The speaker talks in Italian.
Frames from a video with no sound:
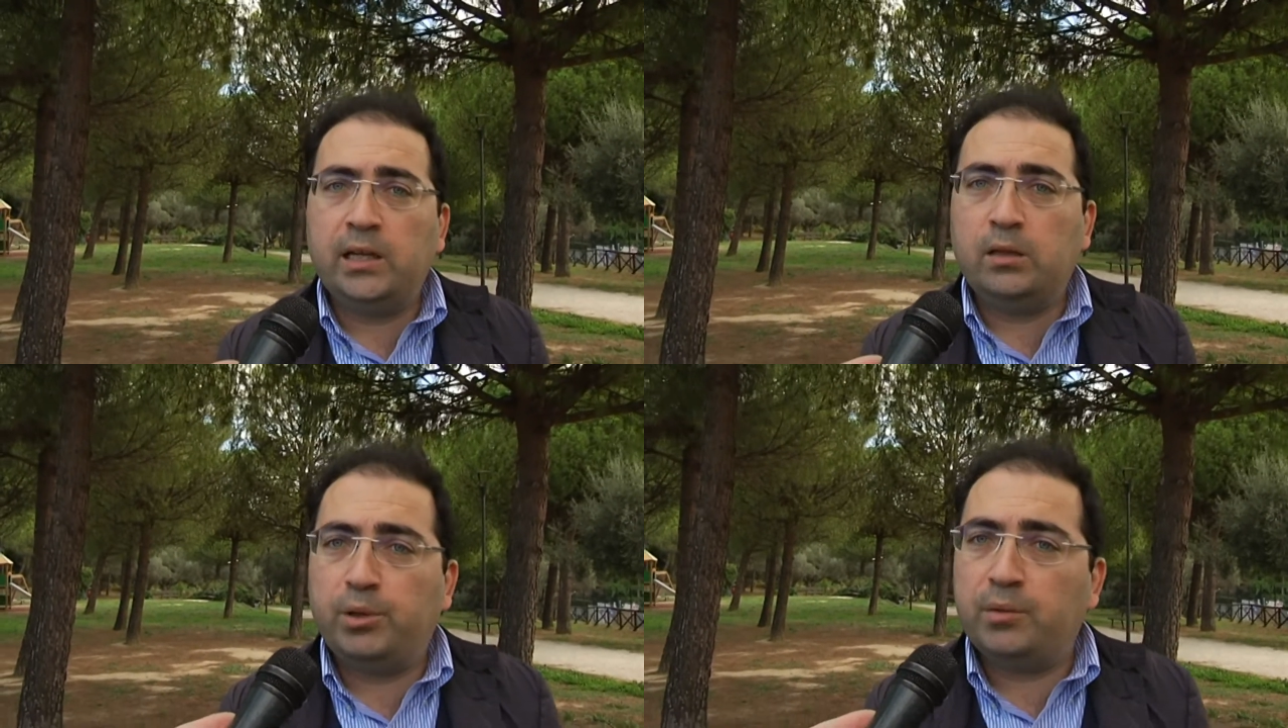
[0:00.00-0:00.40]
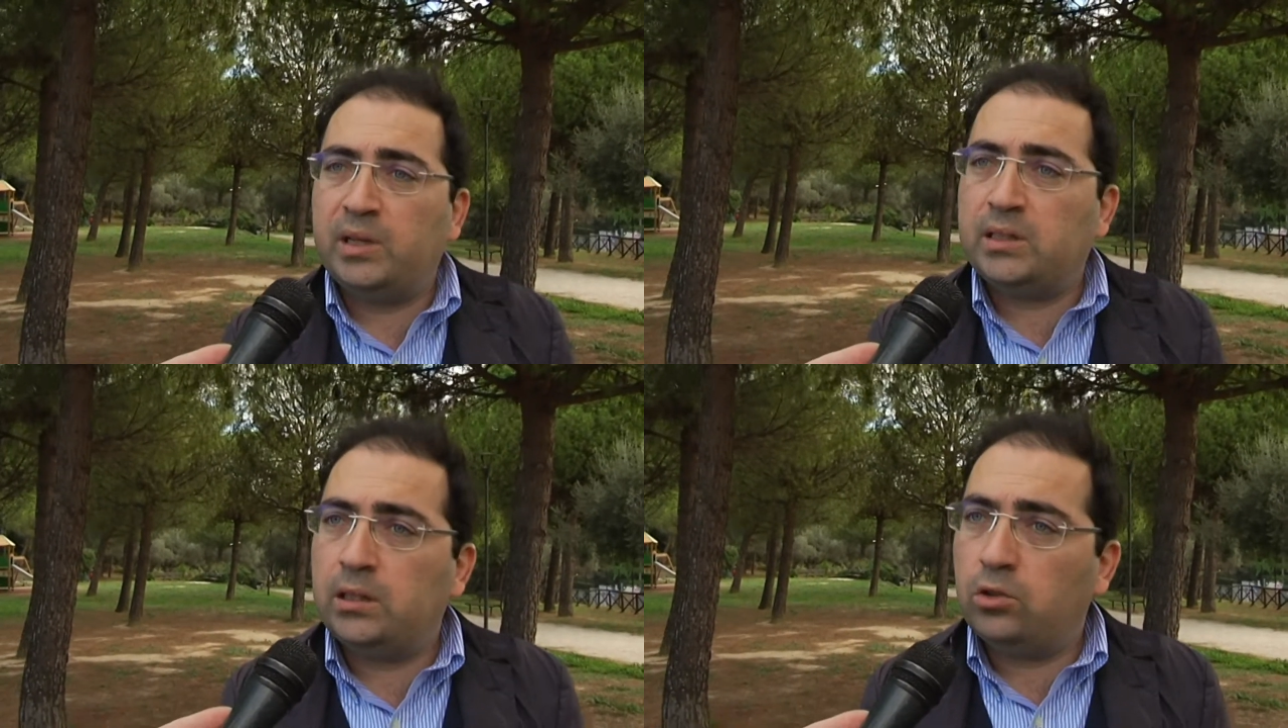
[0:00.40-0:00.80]
gli
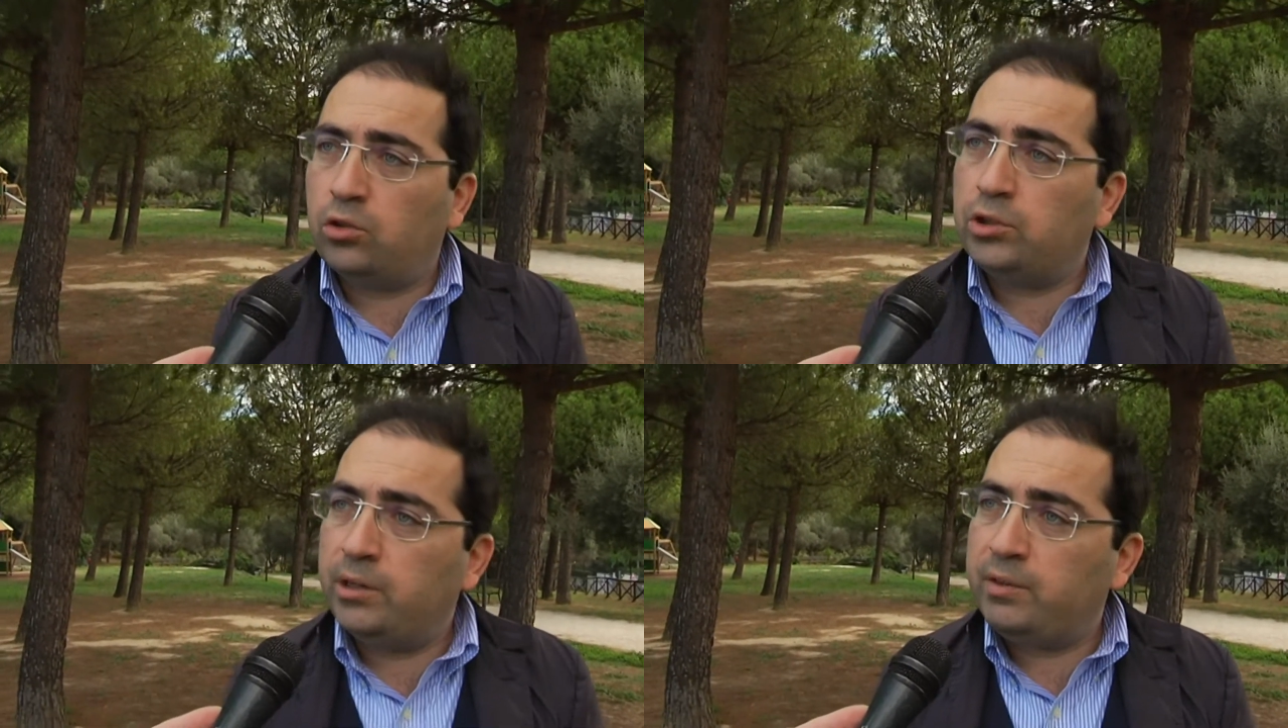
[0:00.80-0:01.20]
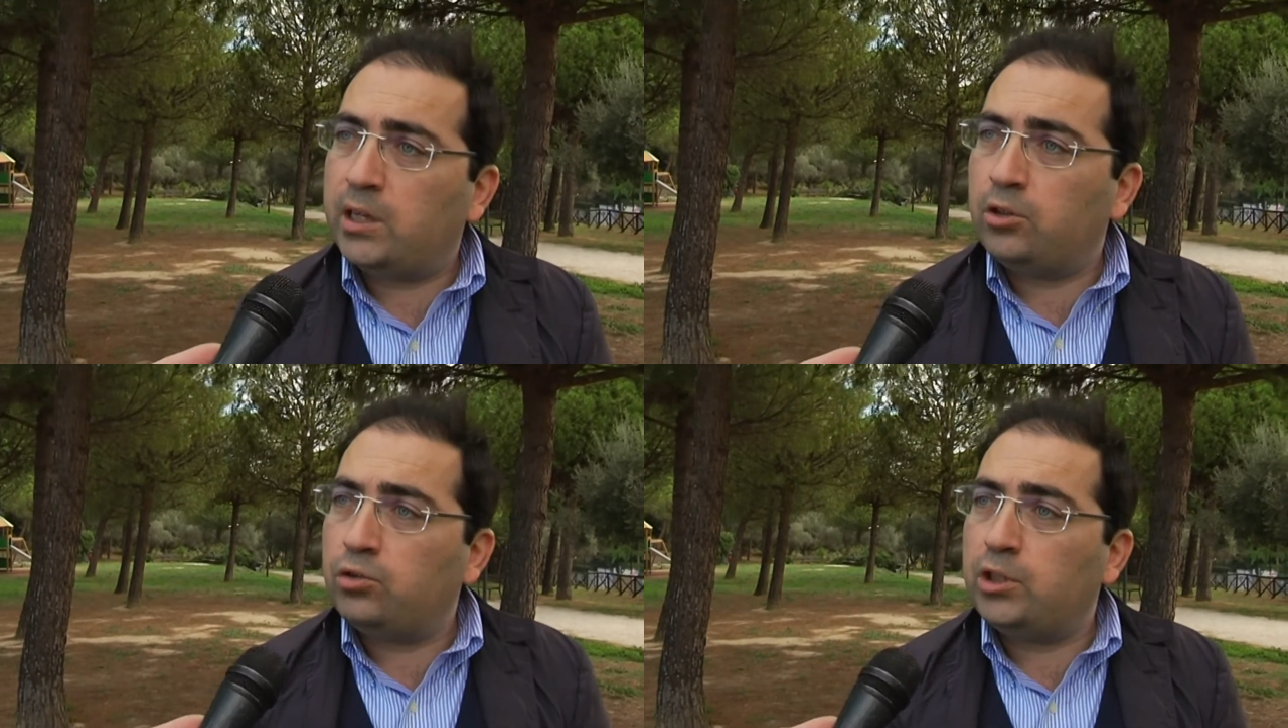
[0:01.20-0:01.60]
permette loro di
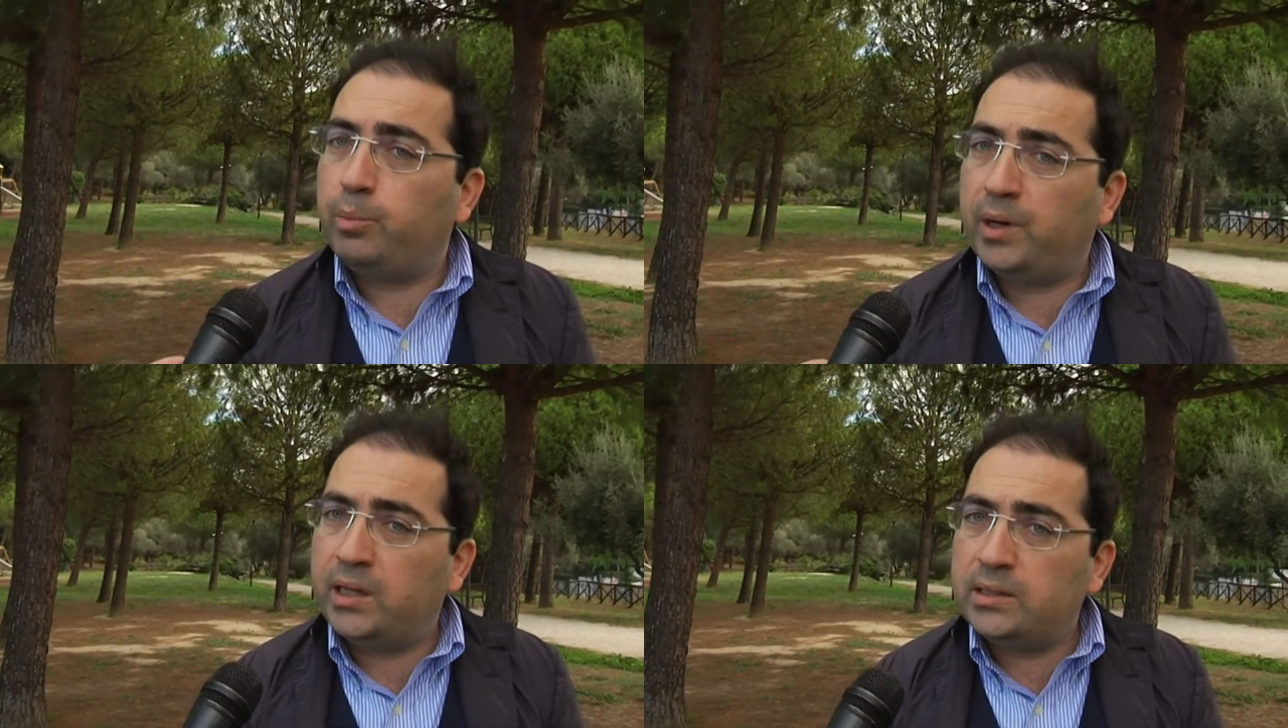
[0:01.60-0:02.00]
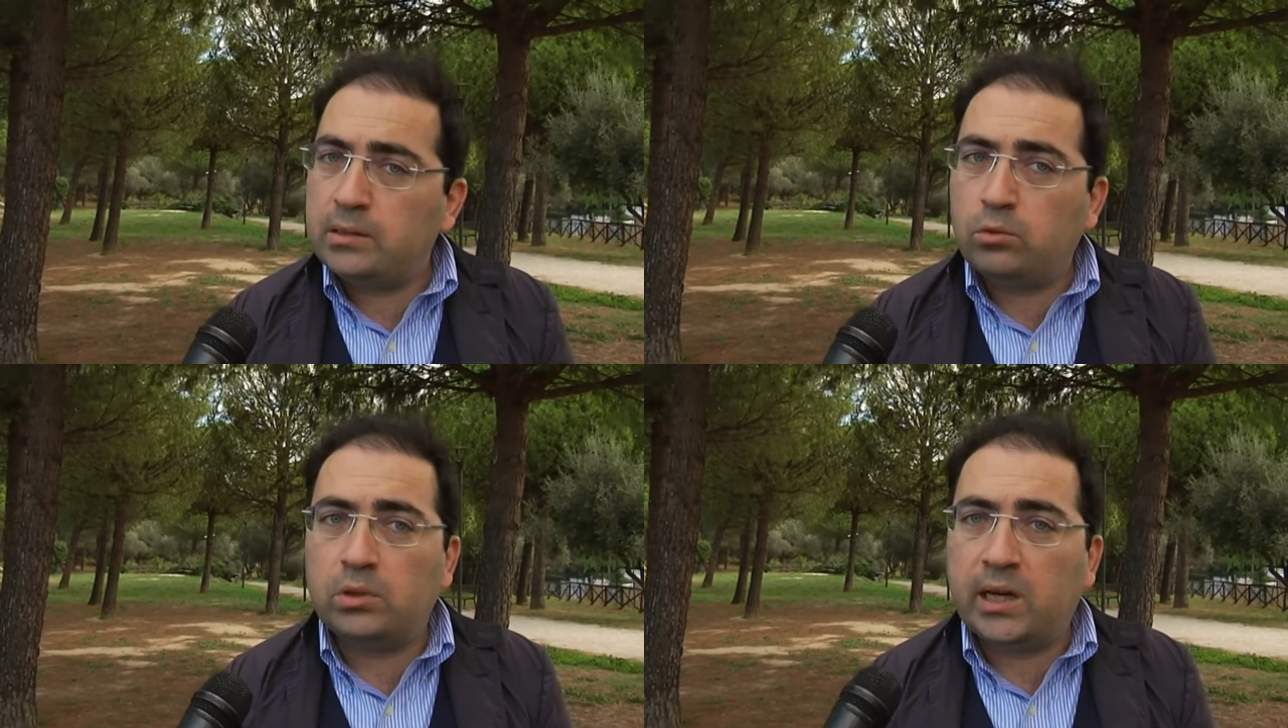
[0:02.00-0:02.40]
avere in ogni paese
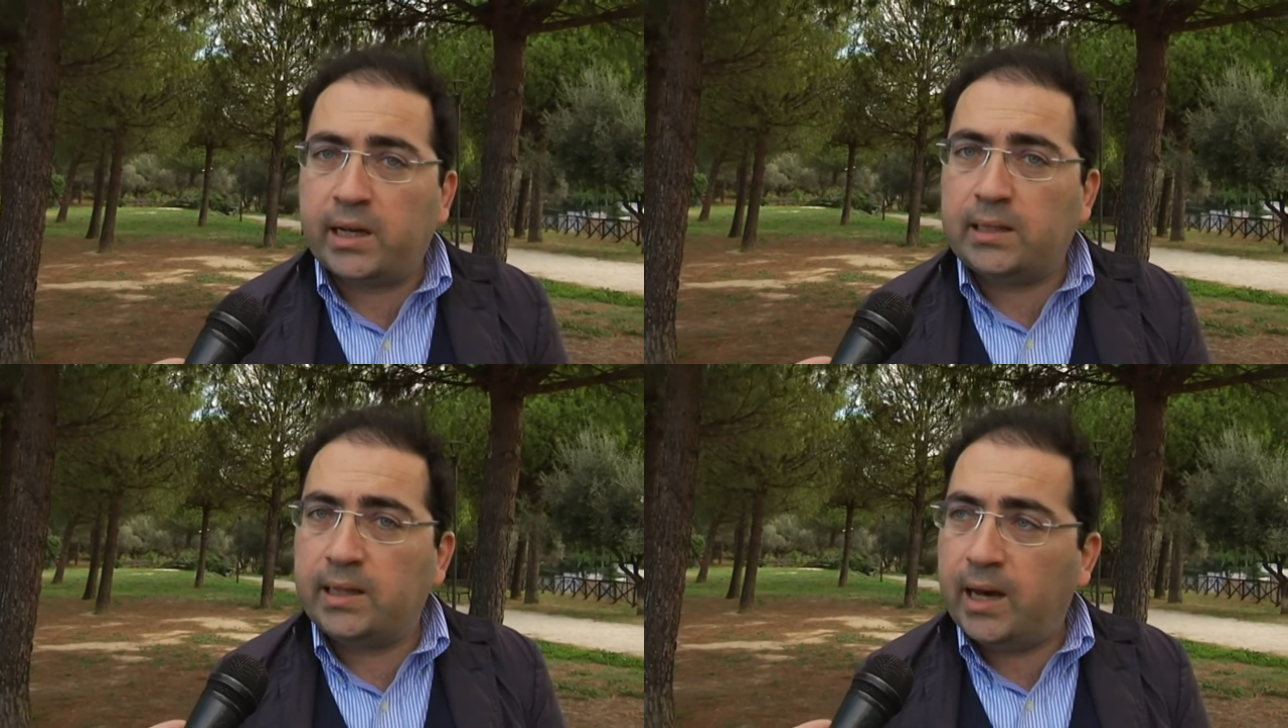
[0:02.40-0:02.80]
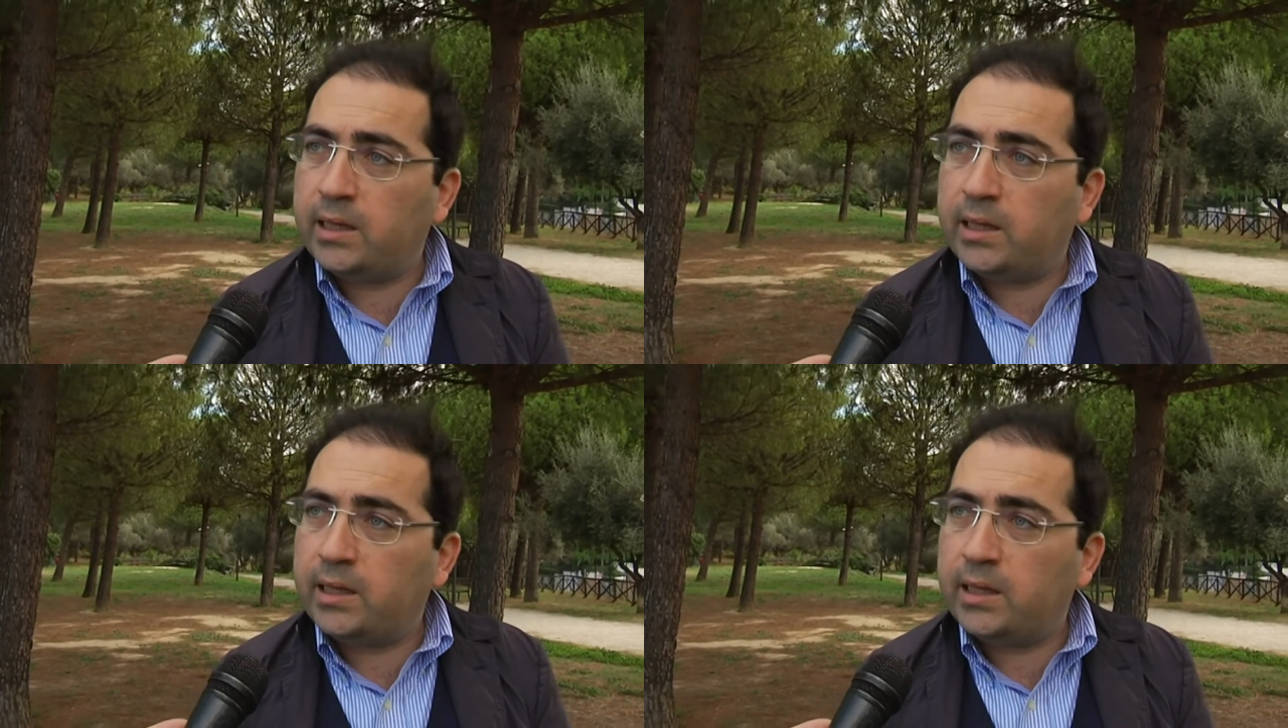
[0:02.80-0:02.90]
una caldaia a